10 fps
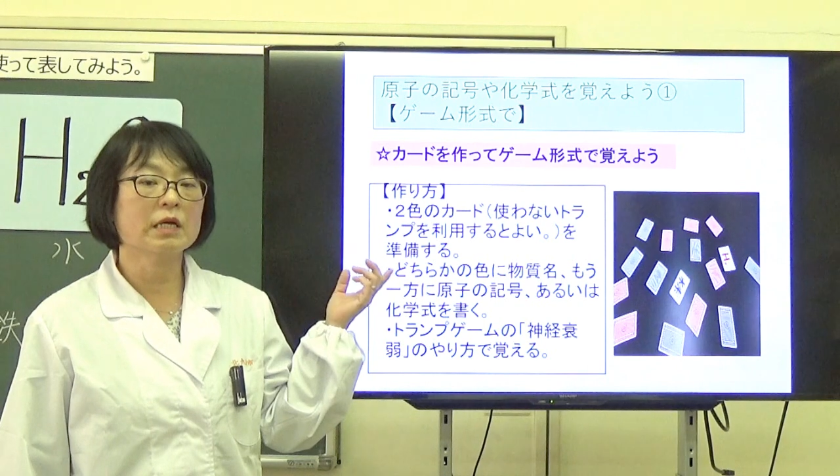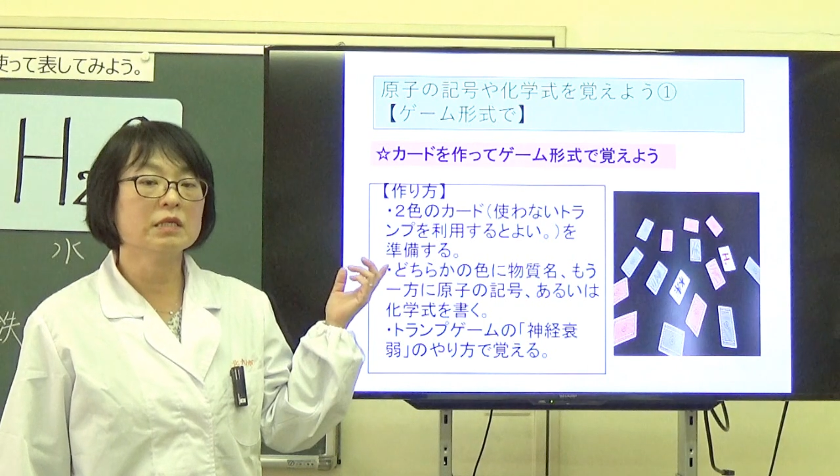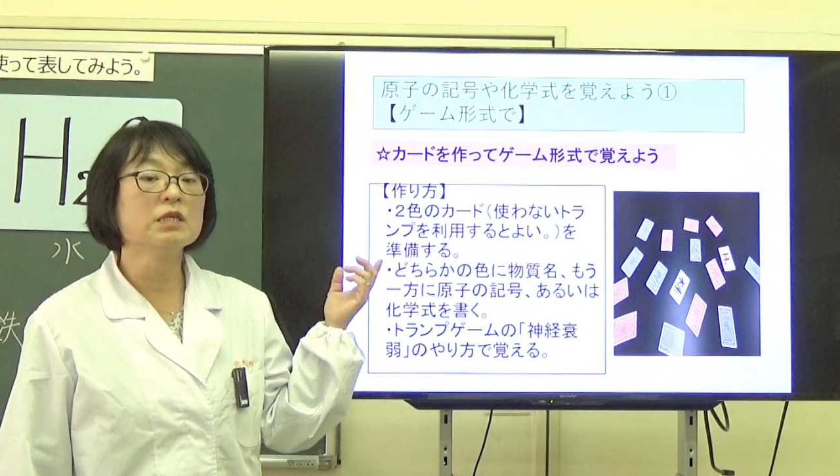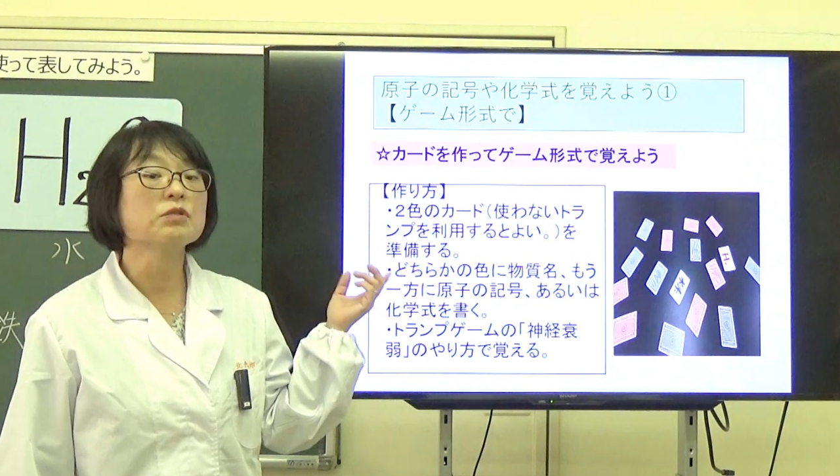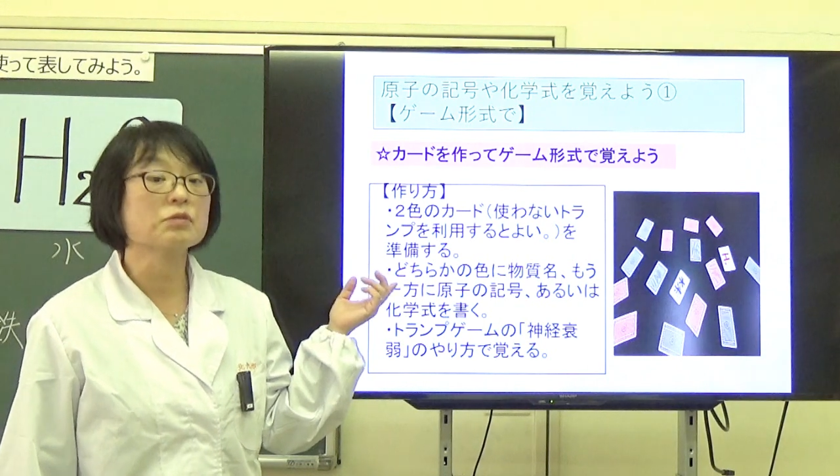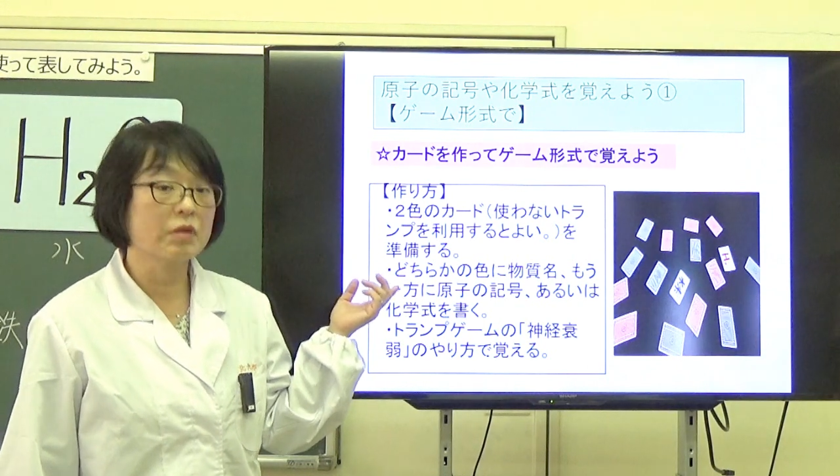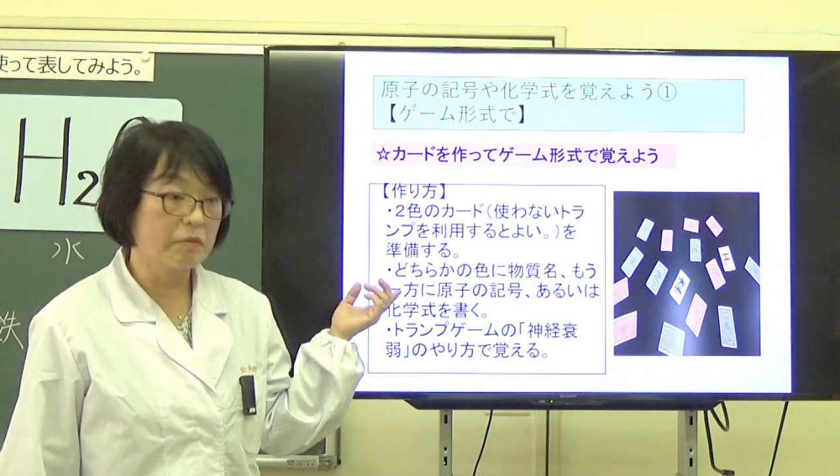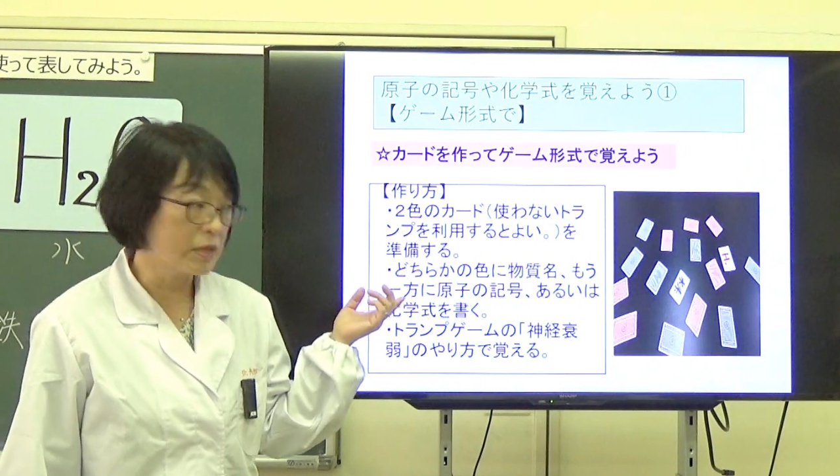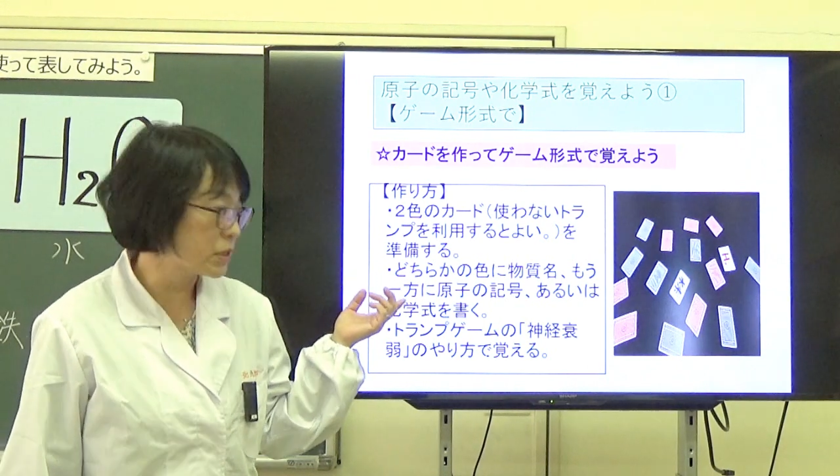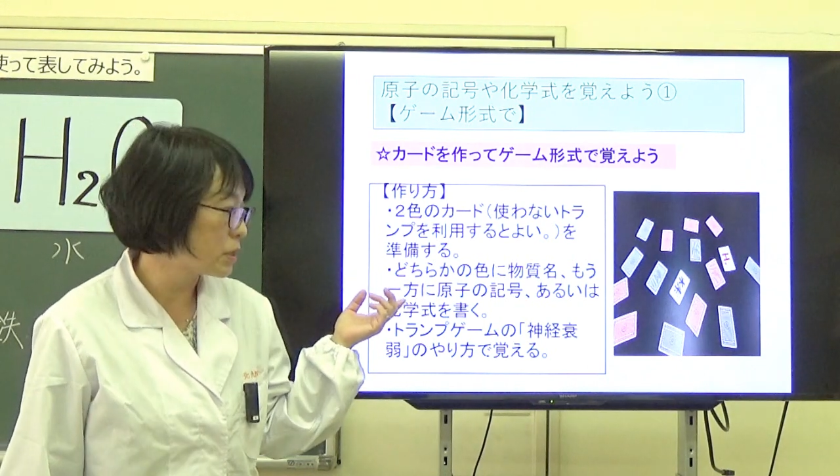単に作れ
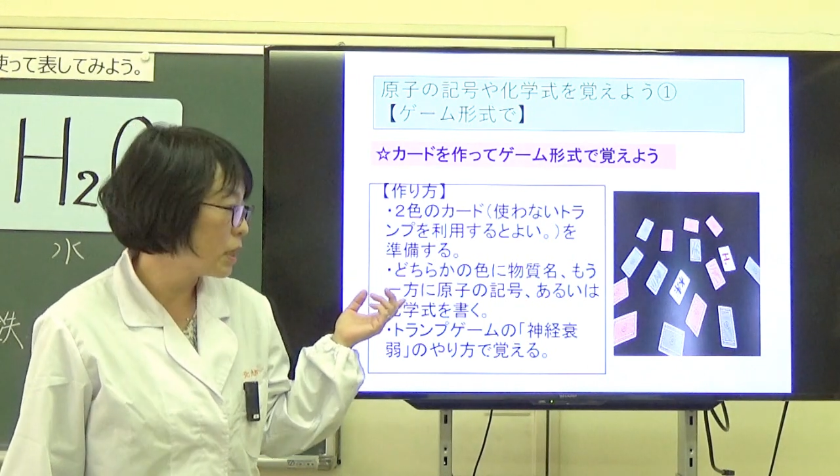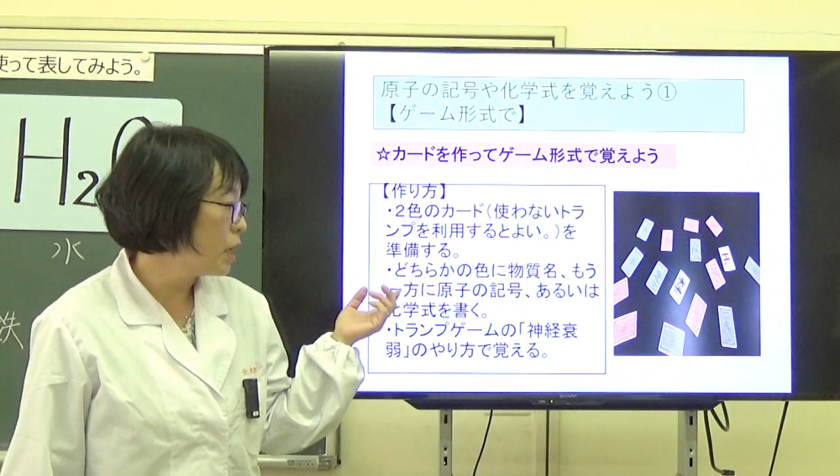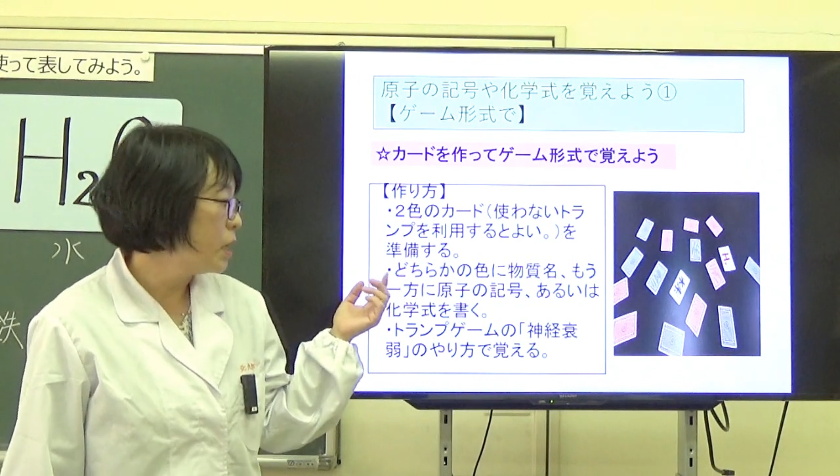ます